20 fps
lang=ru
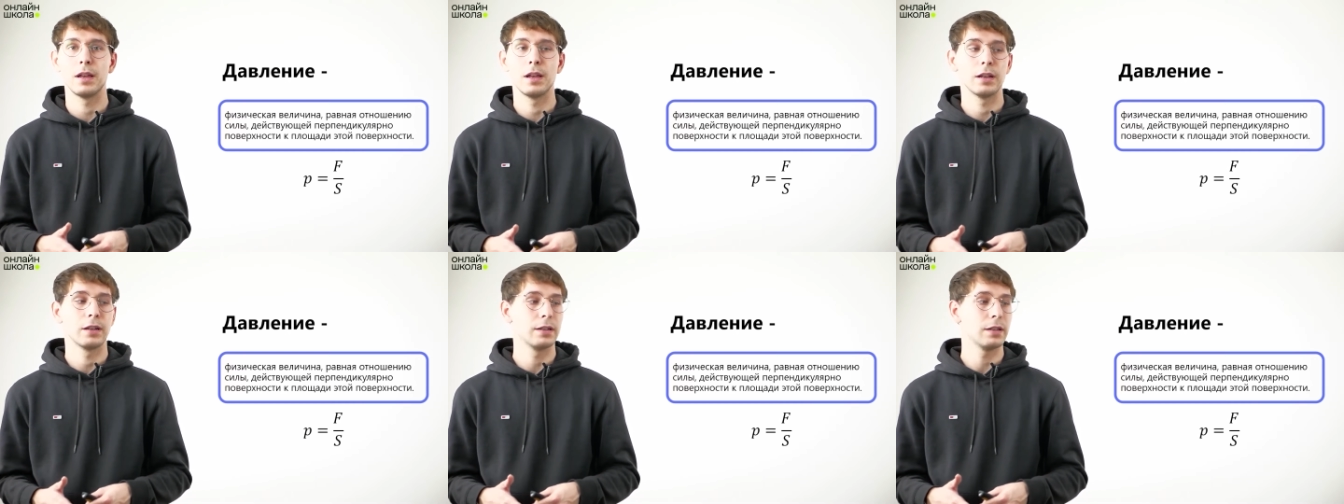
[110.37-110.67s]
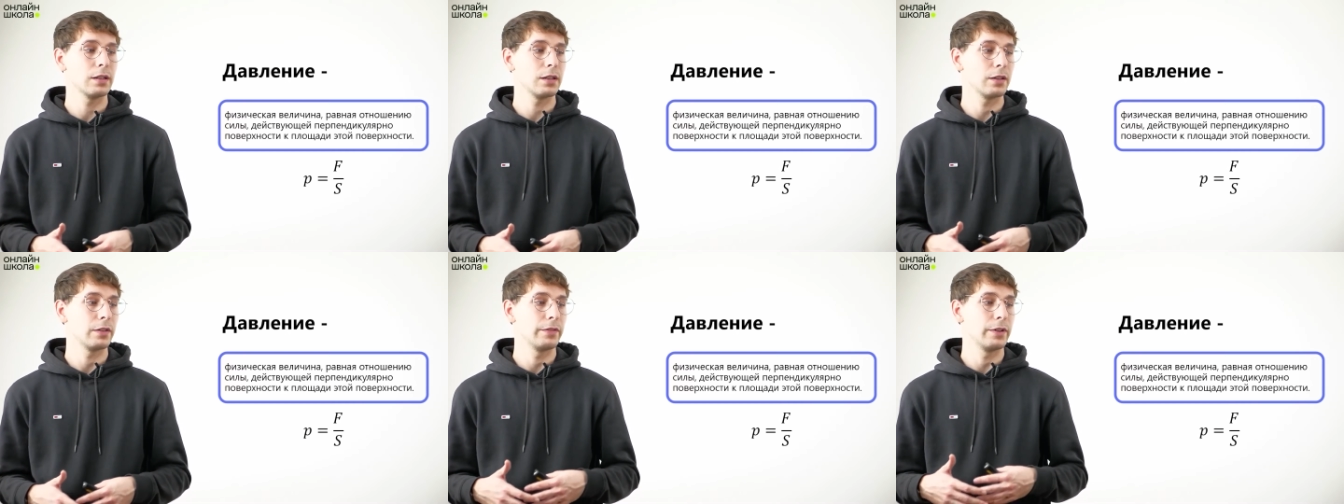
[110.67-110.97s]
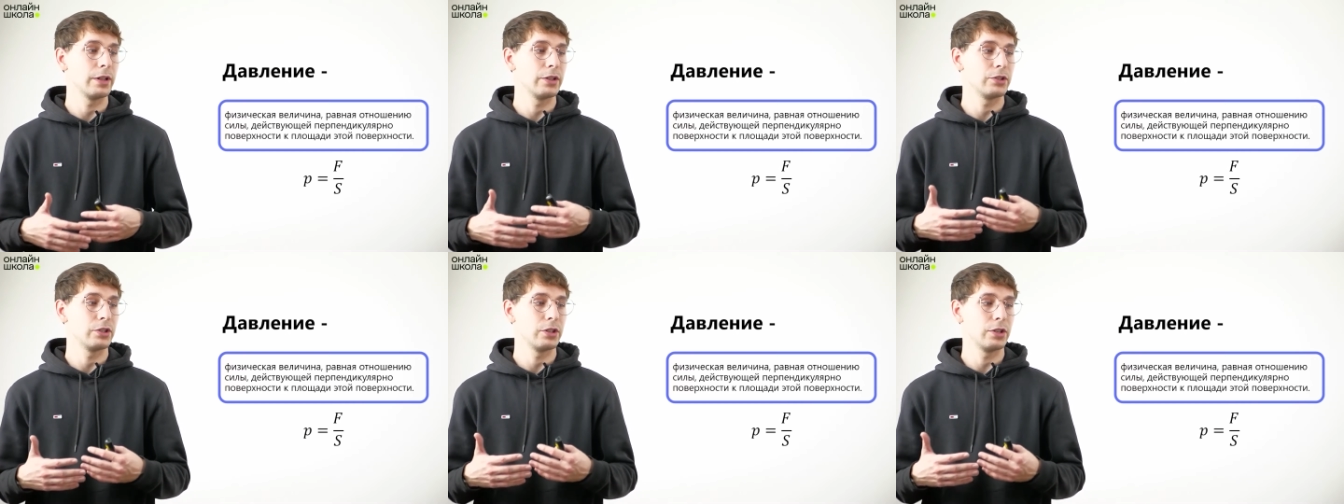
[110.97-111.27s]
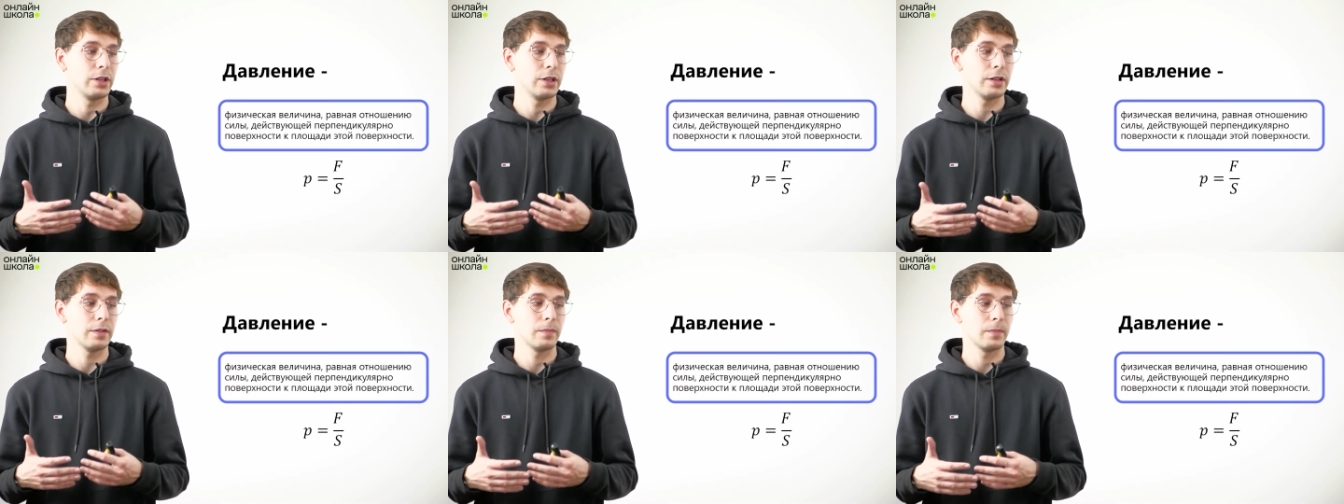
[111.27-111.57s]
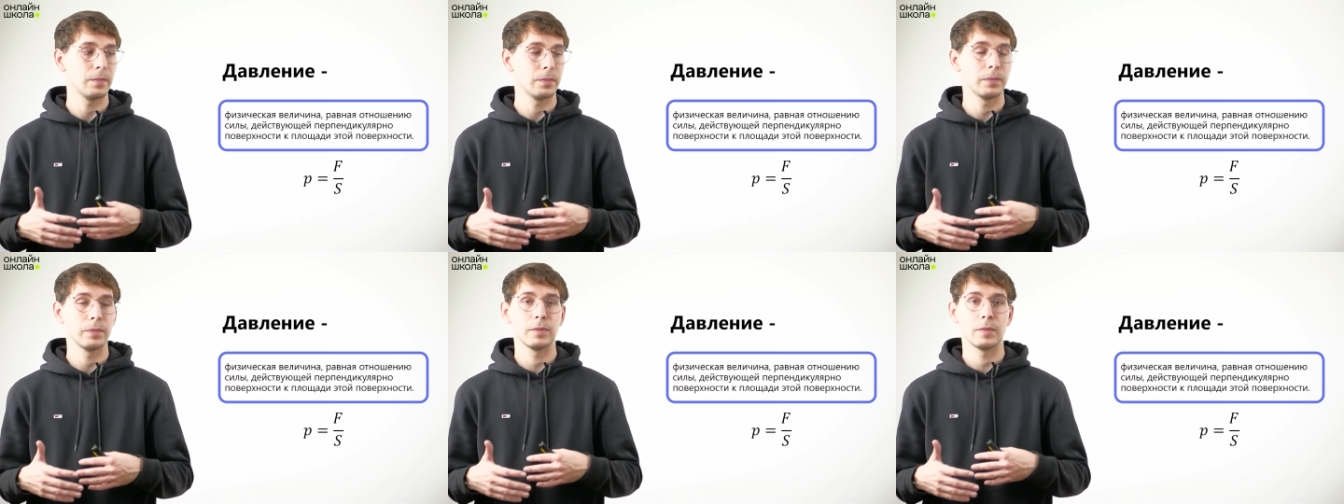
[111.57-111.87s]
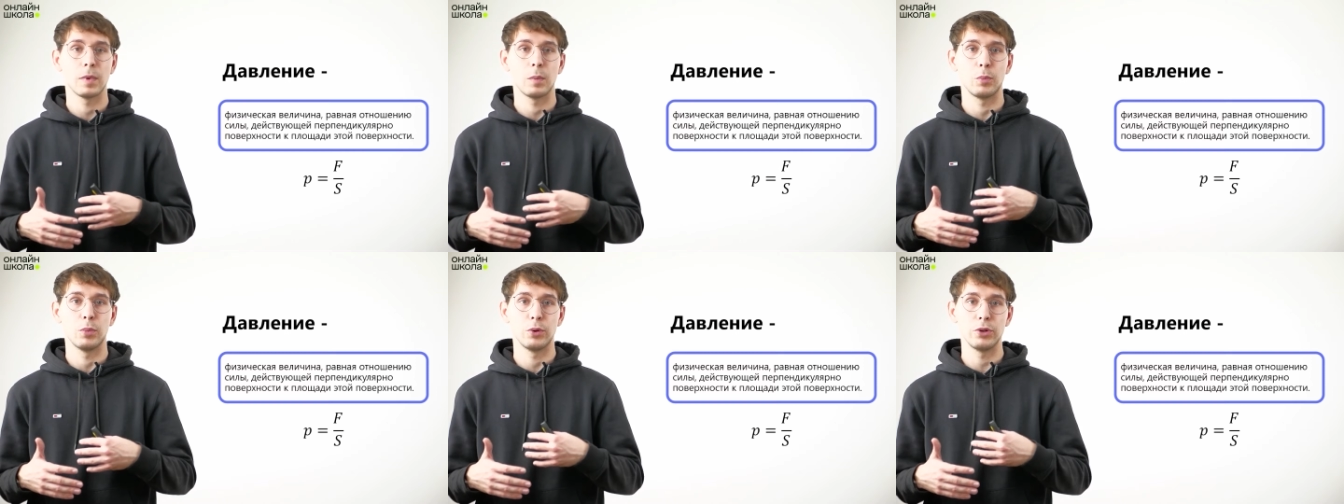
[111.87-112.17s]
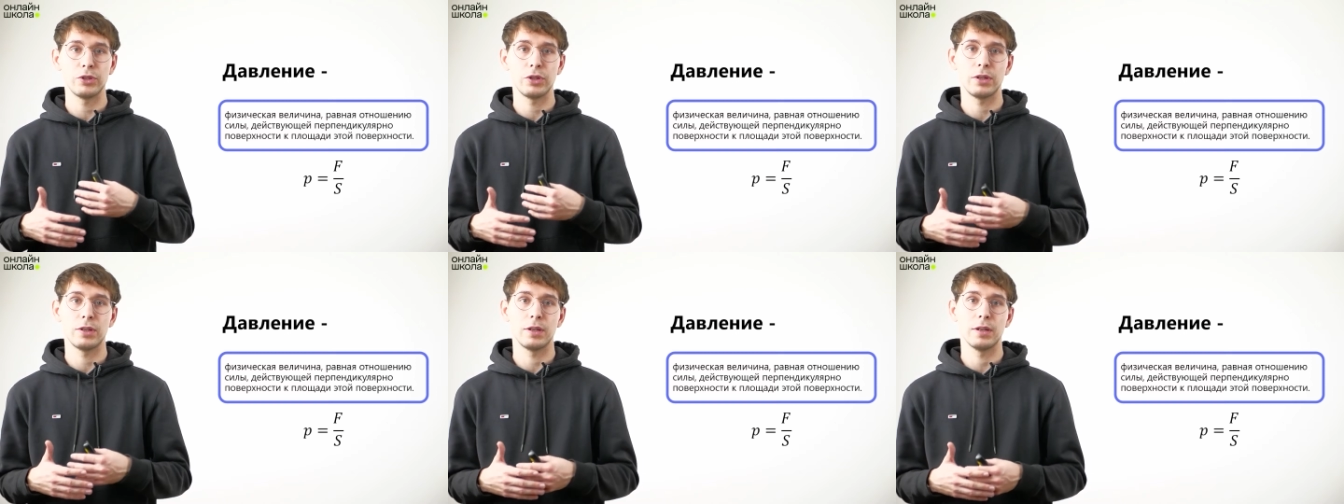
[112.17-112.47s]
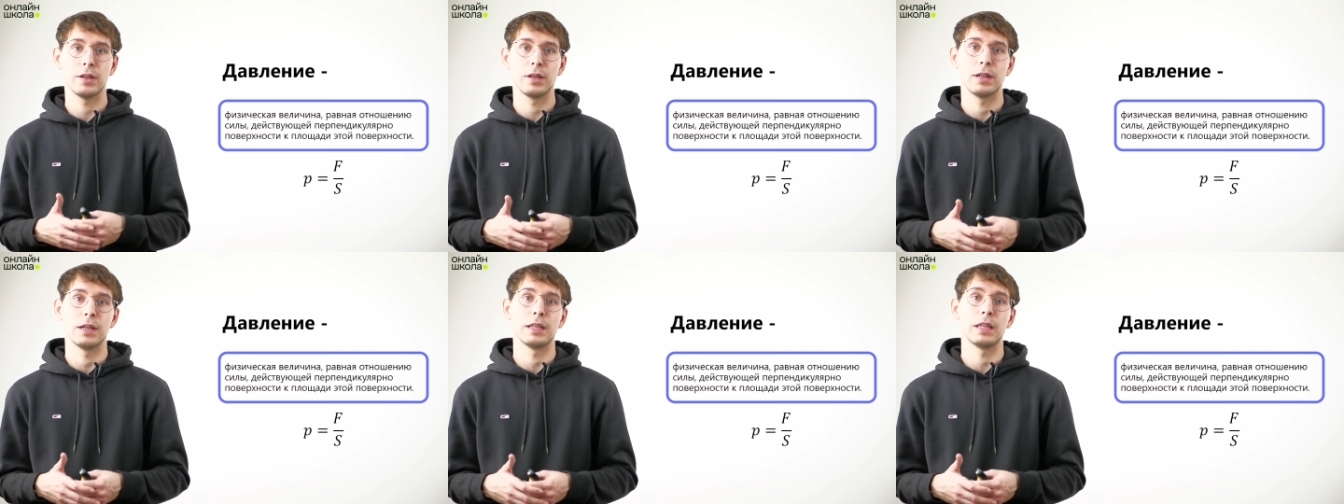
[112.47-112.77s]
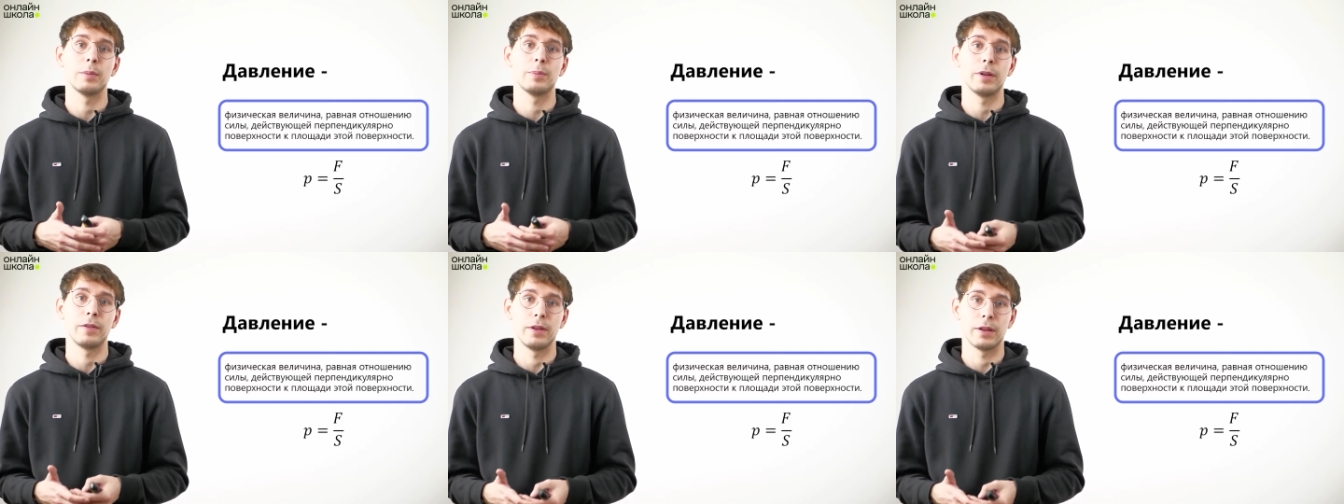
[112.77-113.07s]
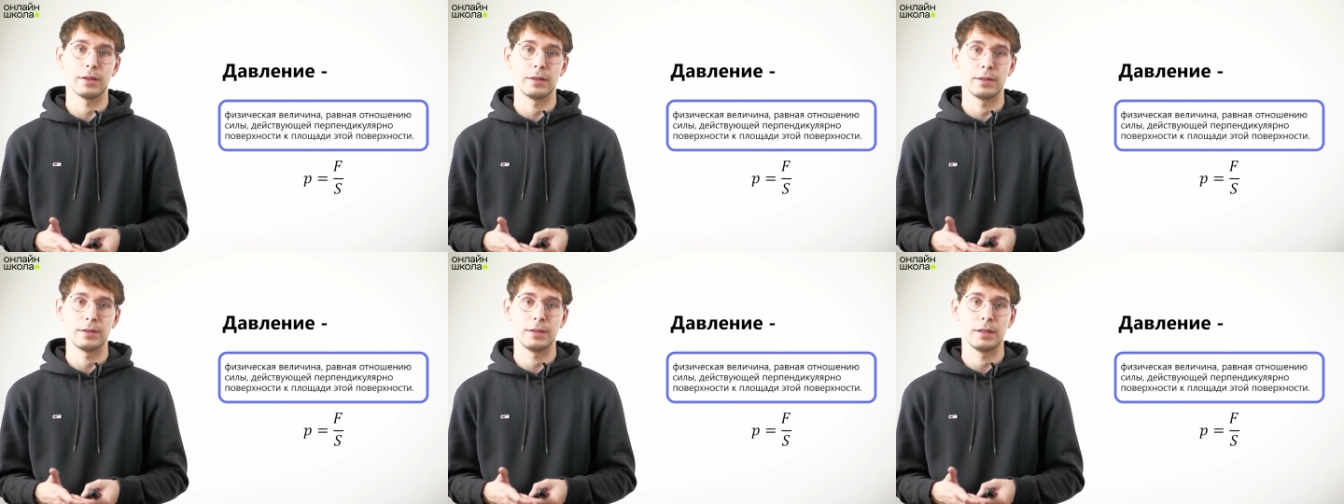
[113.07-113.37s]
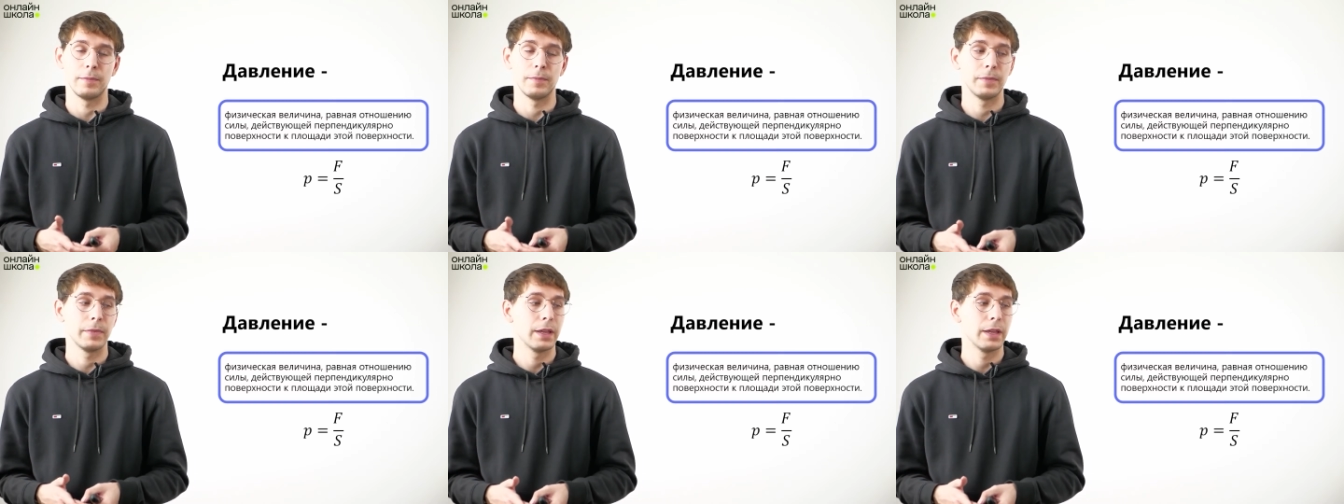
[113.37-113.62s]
к величине площади этой поверхности.